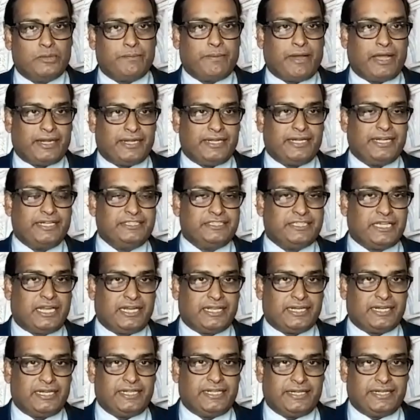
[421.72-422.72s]
முழுவதுமான
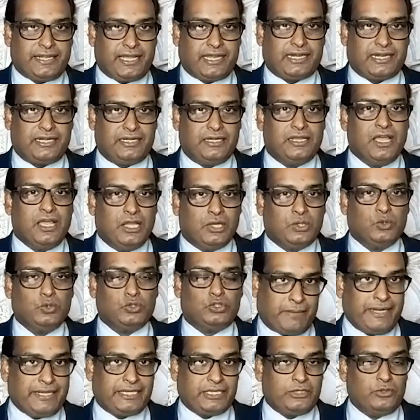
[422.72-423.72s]
நெடுஞ்சாலைகளில் நாங்கள்
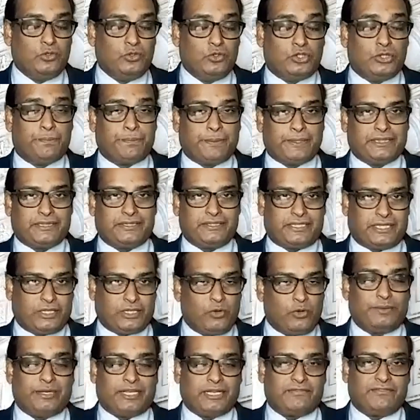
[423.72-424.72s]
மணிக்கு நூற்றி பத்து
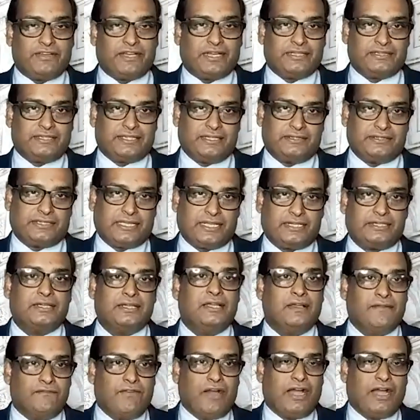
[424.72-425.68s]
கிலோமீட்டர் வேகத்தில் தான்